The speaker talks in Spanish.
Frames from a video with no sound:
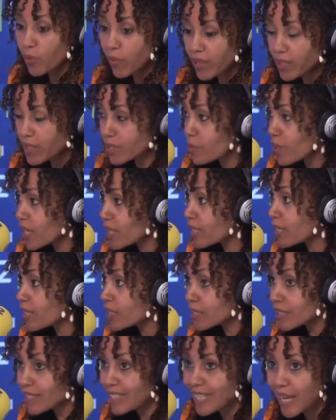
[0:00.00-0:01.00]
mi madre es
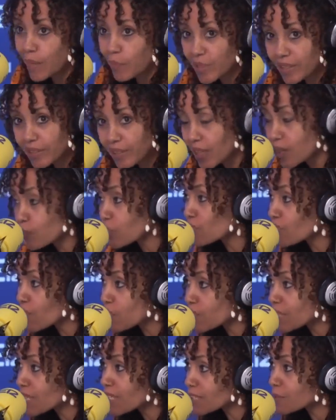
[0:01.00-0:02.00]
blanca y la mitad de mi
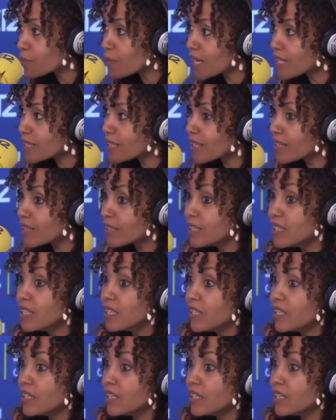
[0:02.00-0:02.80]
familia es blanca.